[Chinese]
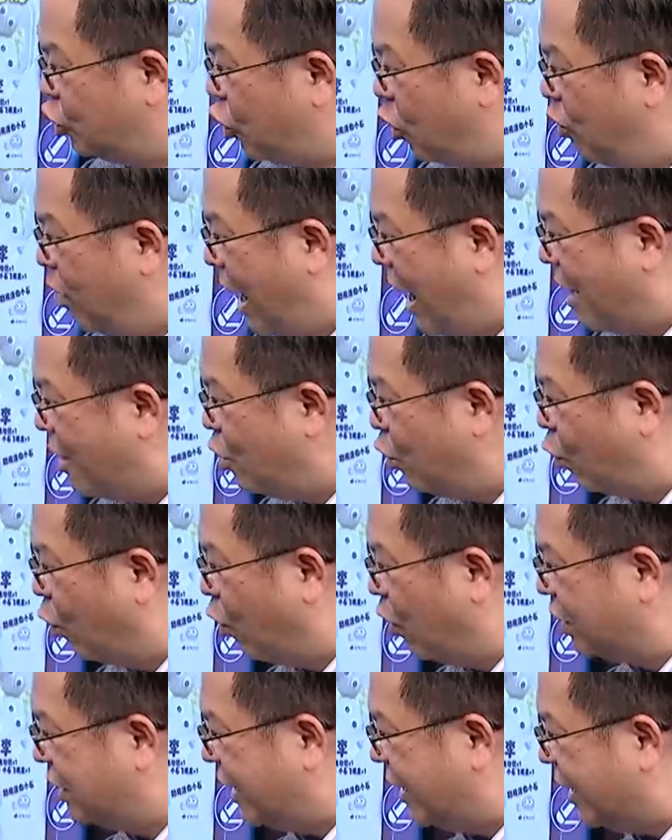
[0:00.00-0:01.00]
中韩
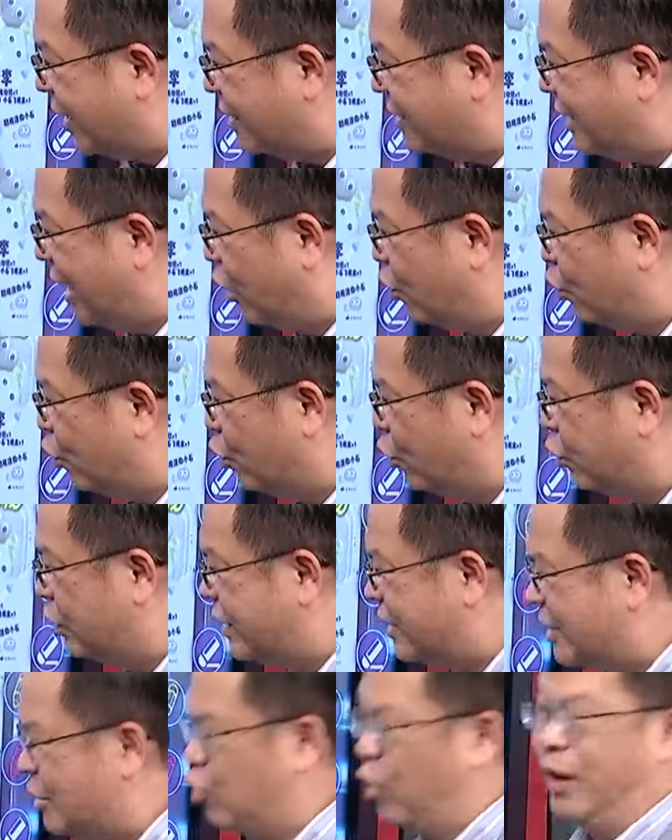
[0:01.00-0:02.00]
国铁教育
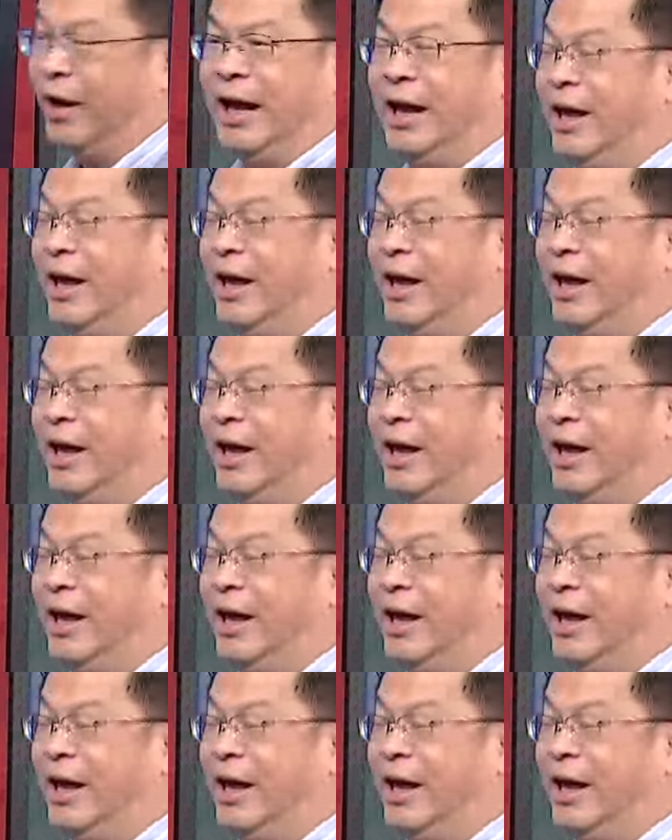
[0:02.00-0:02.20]
集团，